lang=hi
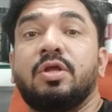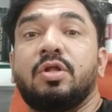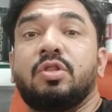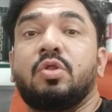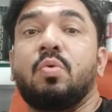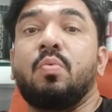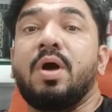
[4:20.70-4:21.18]

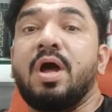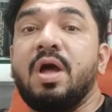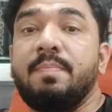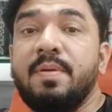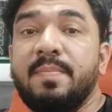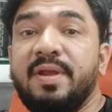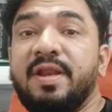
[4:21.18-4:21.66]
तो
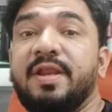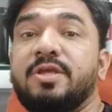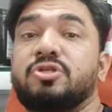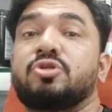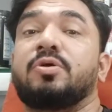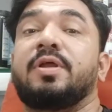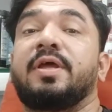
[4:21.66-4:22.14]
वहां पे मेरा
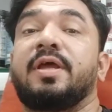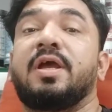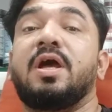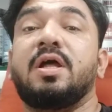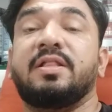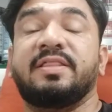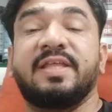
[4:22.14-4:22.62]
रेशियो
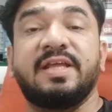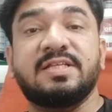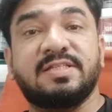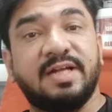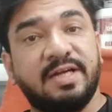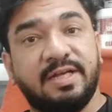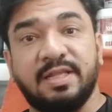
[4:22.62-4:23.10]
रहेगा तीन
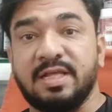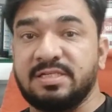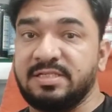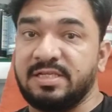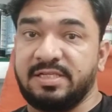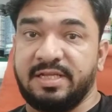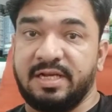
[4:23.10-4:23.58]
सेट
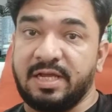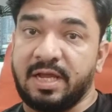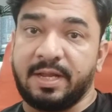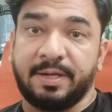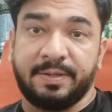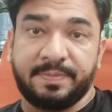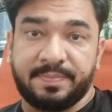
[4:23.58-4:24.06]
दस दस के
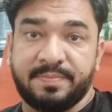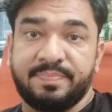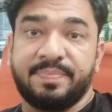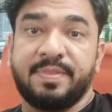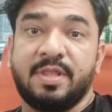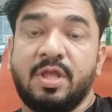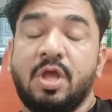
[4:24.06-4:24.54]

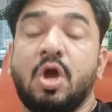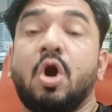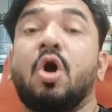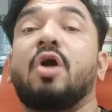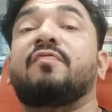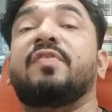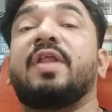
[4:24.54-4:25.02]

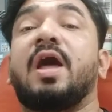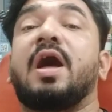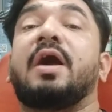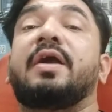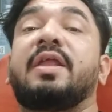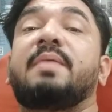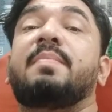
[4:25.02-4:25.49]
लगाने और फिर
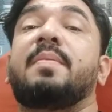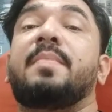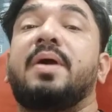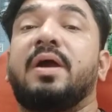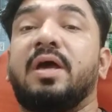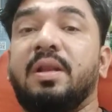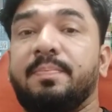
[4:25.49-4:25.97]
आखिरी में
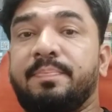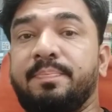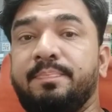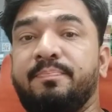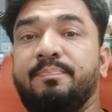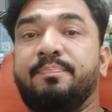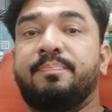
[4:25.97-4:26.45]
मैं अगर
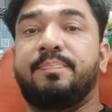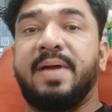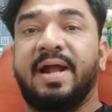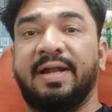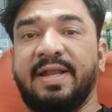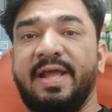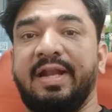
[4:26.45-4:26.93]

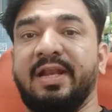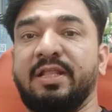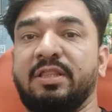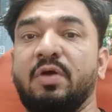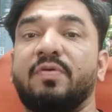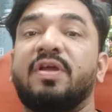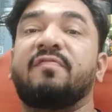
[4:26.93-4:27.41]
पैकडेक
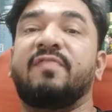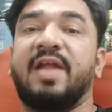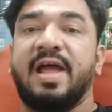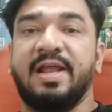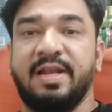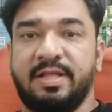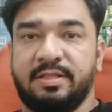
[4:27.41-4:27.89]
लेता हूँ या
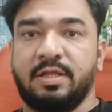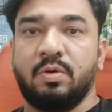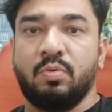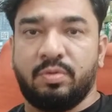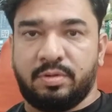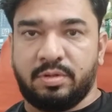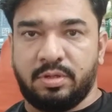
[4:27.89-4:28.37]
फ्लाई लेता
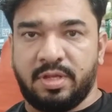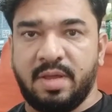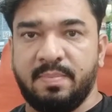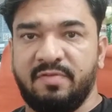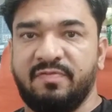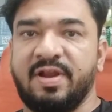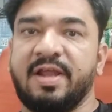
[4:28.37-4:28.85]
हूँ
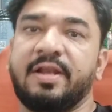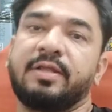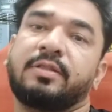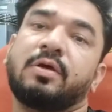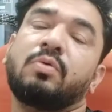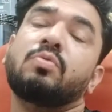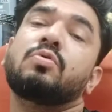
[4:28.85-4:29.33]
केबल फ्लाई
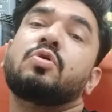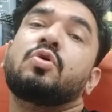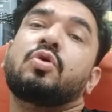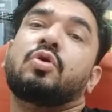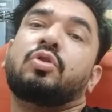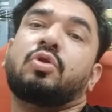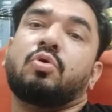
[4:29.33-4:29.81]
लेता हूँ
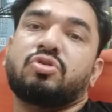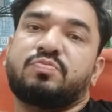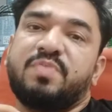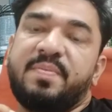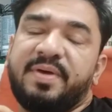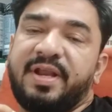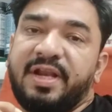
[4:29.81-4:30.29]
तो
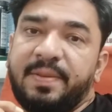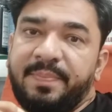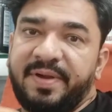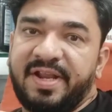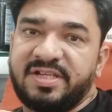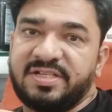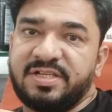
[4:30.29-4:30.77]
उसमें मेरा
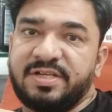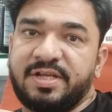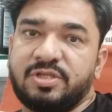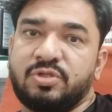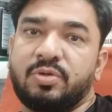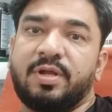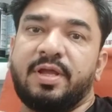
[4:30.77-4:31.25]
रिपीटेशन
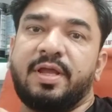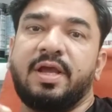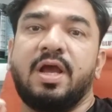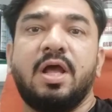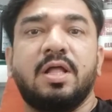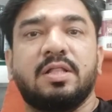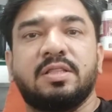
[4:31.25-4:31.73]
रेशियो
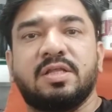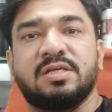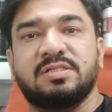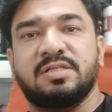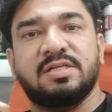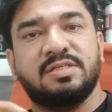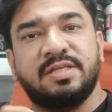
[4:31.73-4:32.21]
रहेगा
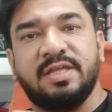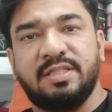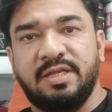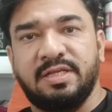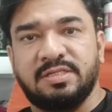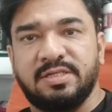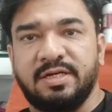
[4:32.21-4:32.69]
दस दस के
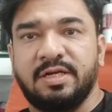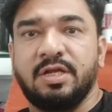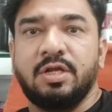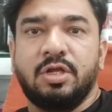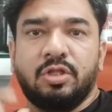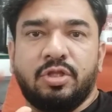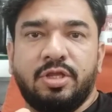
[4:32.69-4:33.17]
तीन
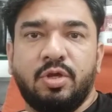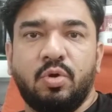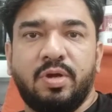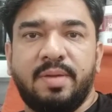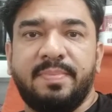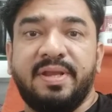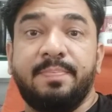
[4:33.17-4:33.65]
सेट तो ये हो
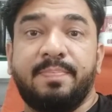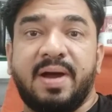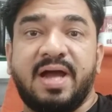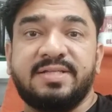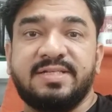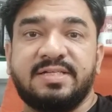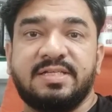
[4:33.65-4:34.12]
गए मेरी
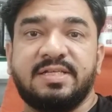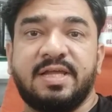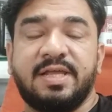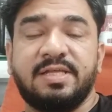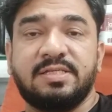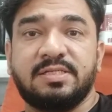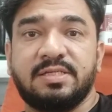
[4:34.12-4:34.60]
पांच
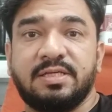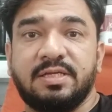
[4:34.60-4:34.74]
एक्सरसाइज